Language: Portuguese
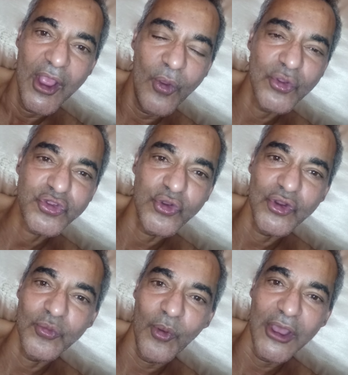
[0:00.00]

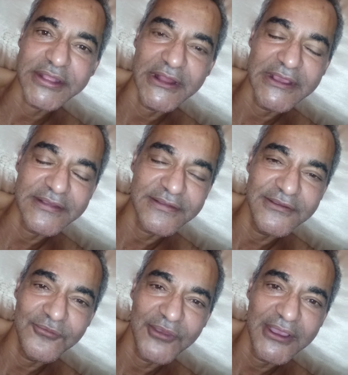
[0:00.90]
Antônio Mota lá em
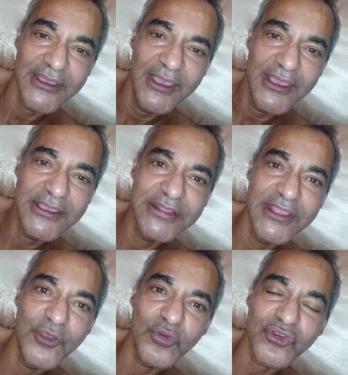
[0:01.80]
cima. Que
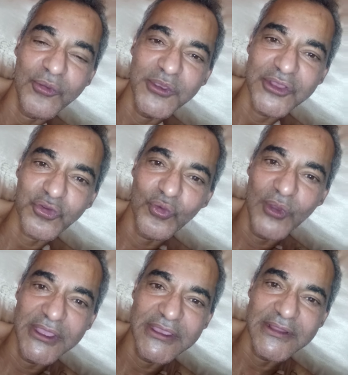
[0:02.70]
Deus que
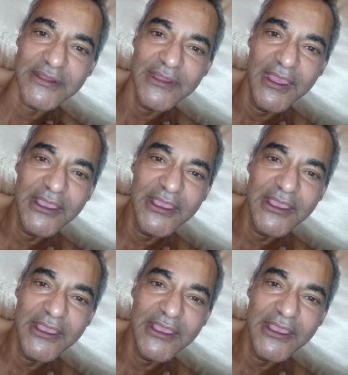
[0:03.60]
abençoa ele.